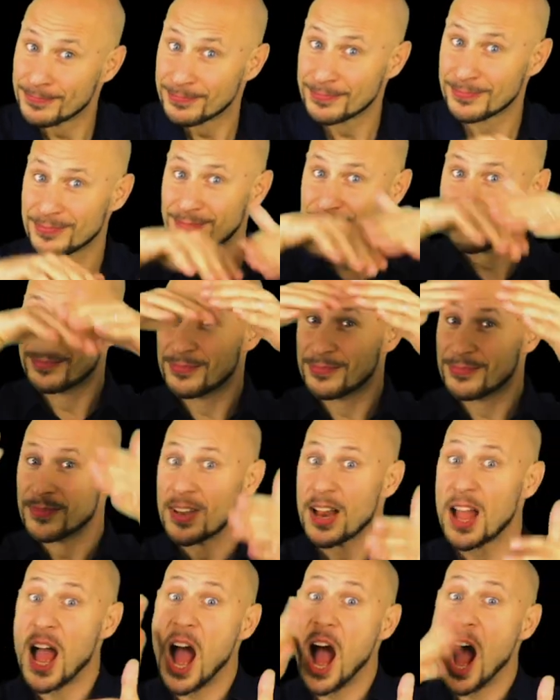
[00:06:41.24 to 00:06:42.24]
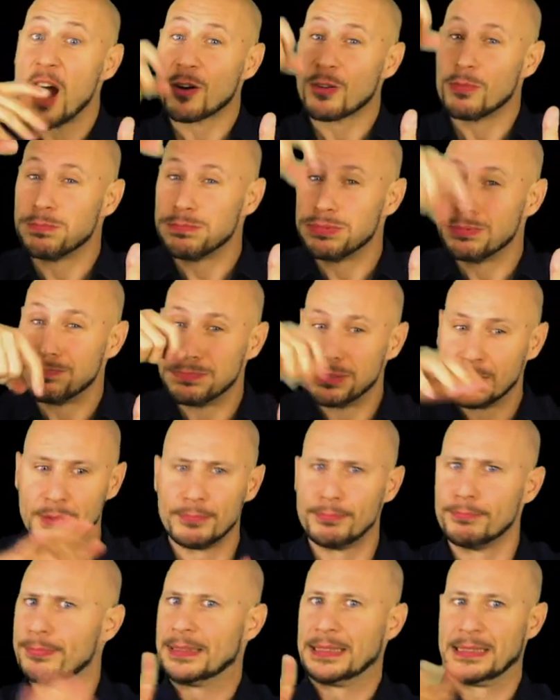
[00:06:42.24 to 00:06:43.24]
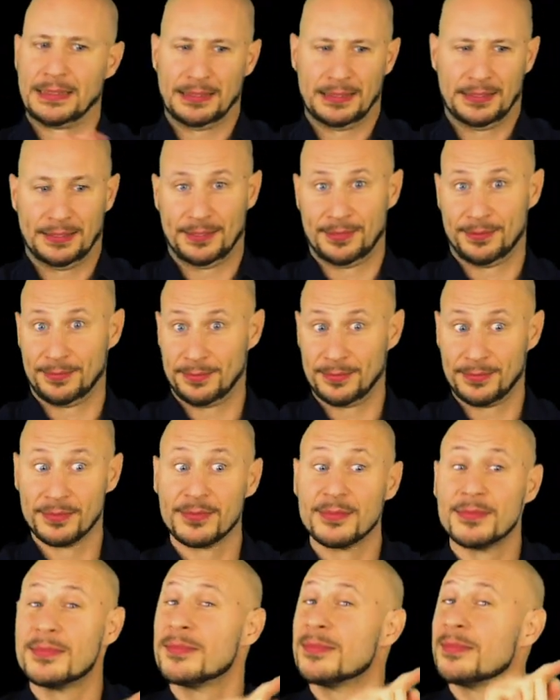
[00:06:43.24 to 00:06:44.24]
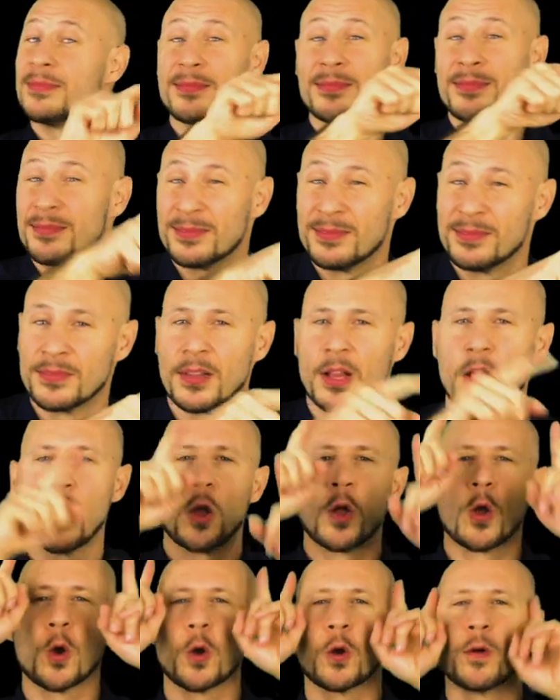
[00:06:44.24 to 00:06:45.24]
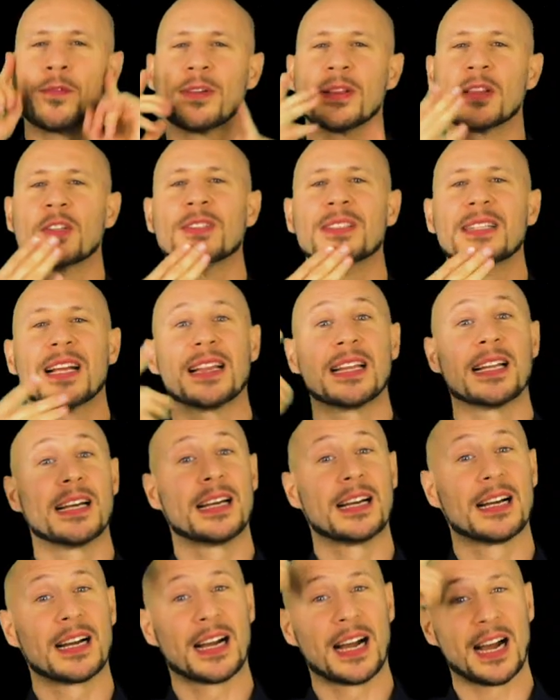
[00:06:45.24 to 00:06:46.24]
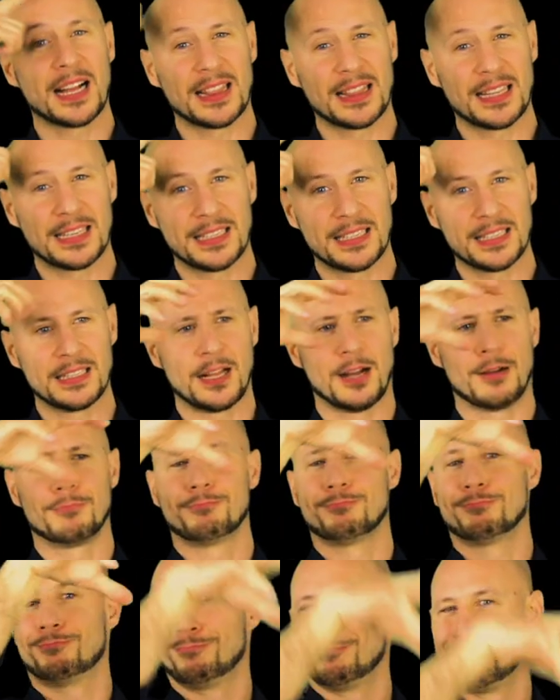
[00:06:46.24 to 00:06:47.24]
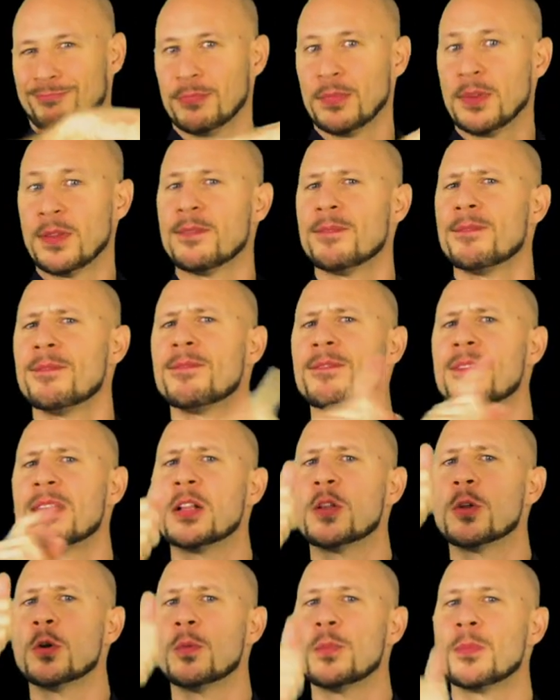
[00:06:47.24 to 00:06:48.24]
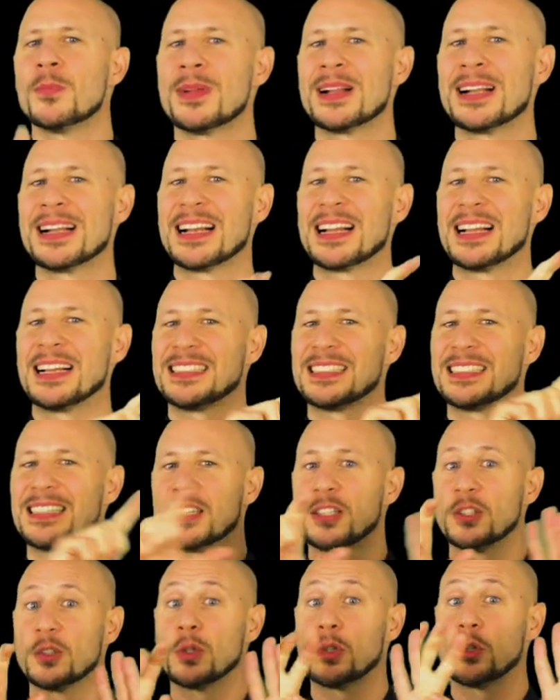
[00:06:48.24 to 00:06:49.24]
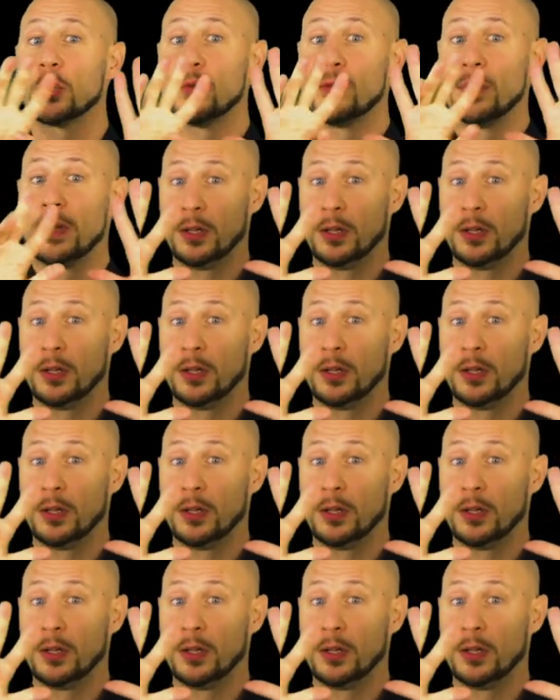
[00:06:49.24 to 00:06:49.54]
La prima parte termina con lo stupendo ninfeo. La seconda parte, superiore, fu acquisita successivamente, dopo la